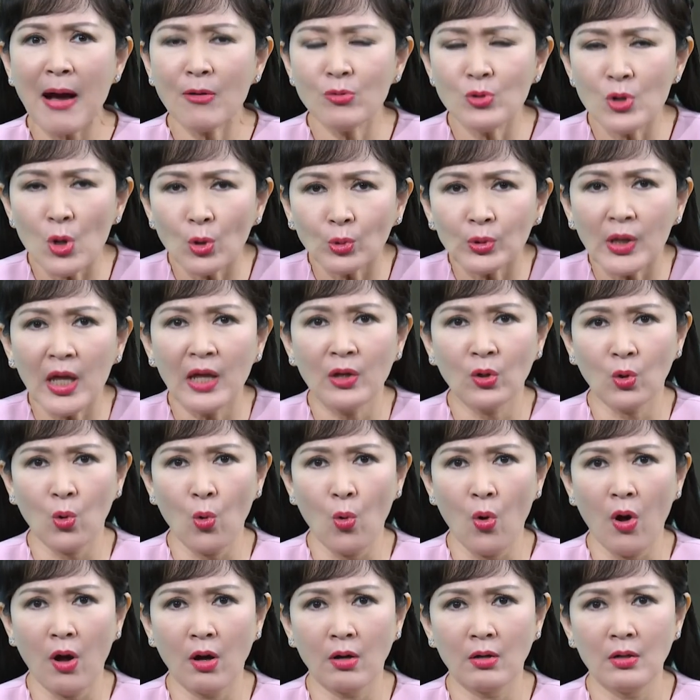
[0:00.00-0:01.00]
việc bao nhiêu
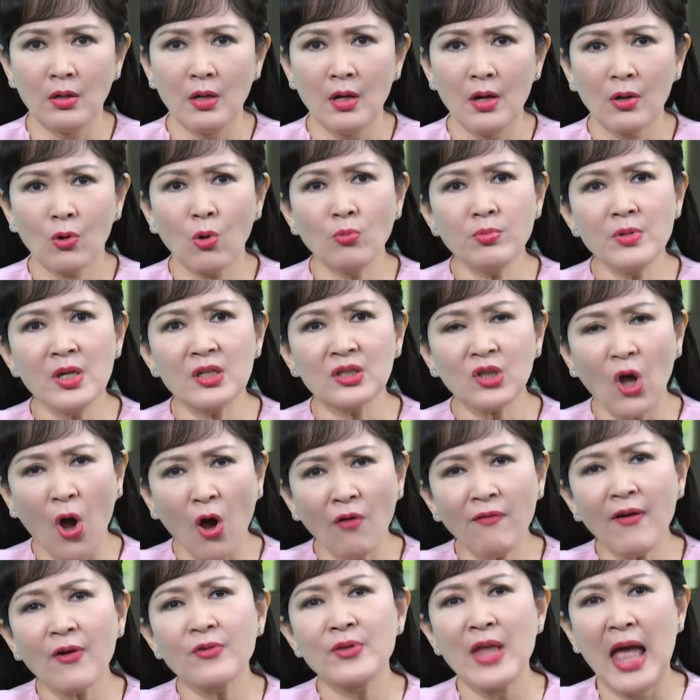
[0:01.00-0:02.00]
tiền của, cũng như
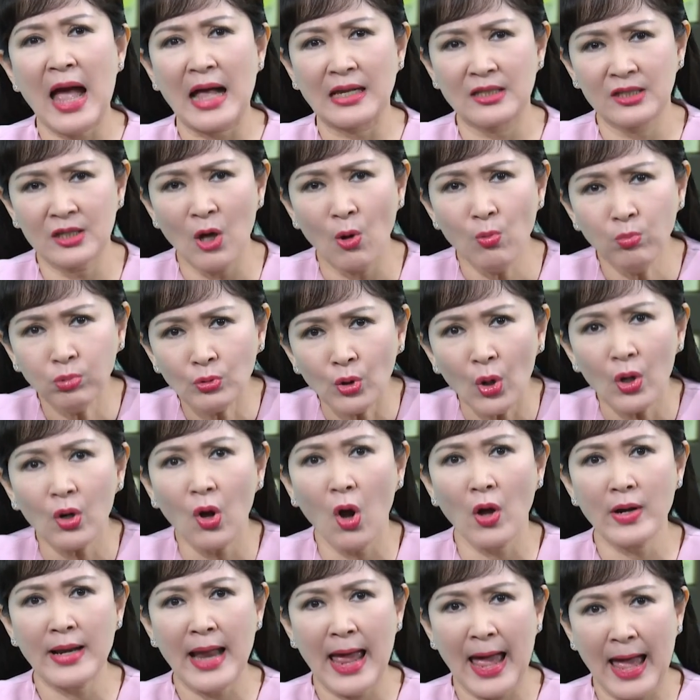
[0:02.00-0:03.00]
gió vào nhà trống
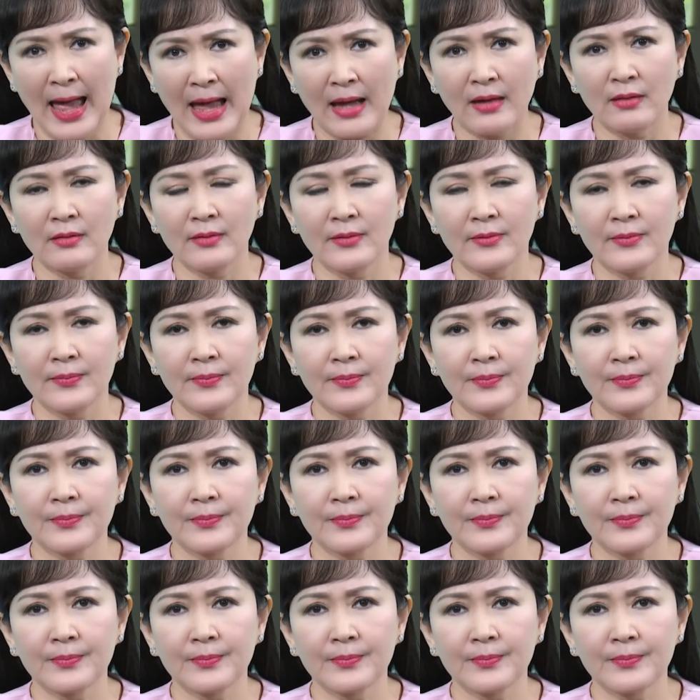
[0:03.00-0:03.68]
thôi con ạ. À.